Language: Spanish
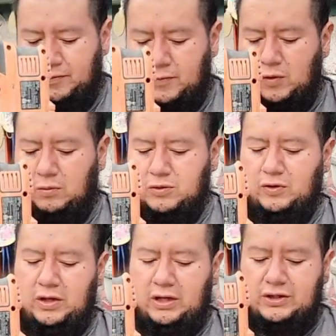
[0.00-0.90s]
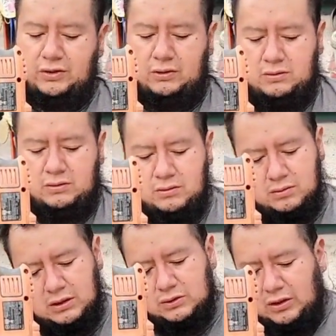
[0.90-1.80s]
Yo como soy derecho,
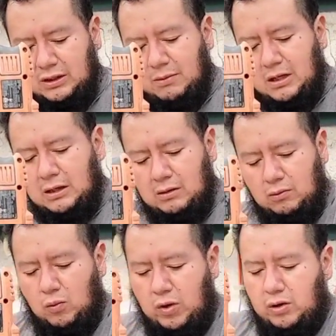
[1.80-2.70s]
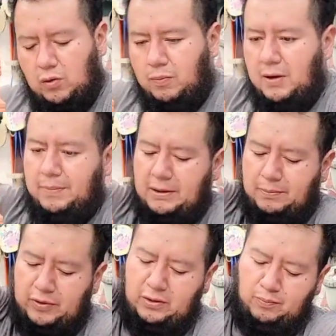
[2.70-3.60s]
la zurda nomás la voy a ocupar para
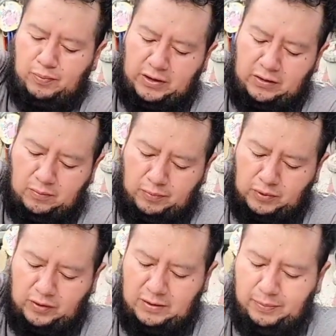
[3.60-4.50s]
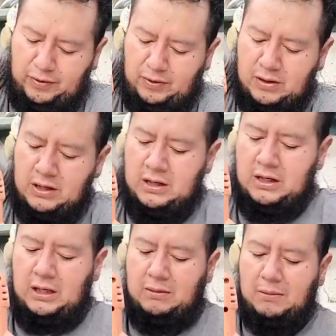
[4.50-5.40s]
poder tener un punto de apoyo.
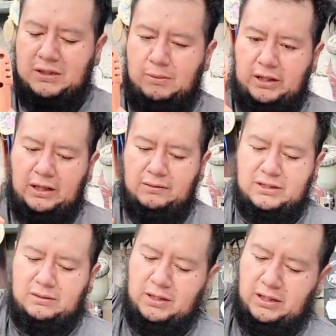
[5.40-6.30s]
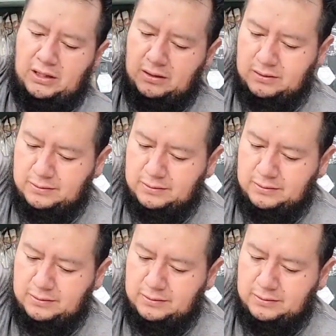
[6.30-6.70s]
Y vamos a marcar nuestra medida.